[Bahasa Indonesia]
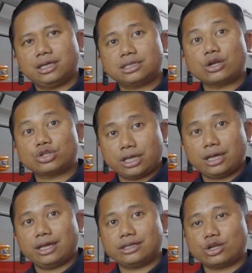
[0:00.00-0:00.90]
exhaust ya
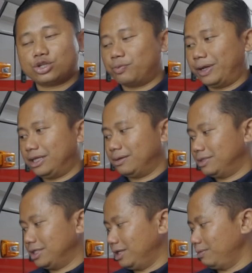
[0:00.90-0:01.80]
exhaust brake
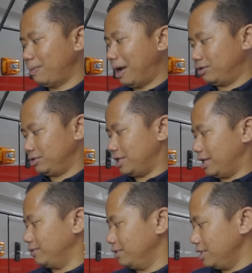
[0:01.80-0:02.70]
menjadi lebih bagus
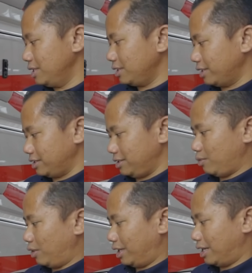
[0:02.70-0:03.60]
nah ini
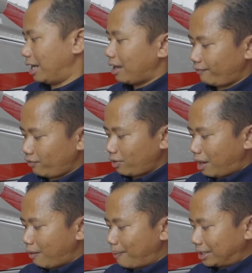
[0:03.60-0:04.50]
testimoninya nah
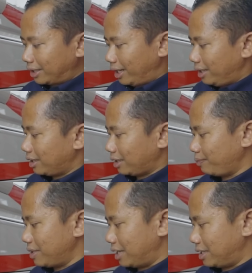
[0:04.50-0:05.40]
Furukawa baterai ini
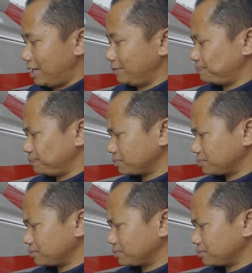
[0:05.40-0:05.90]
kelebihannya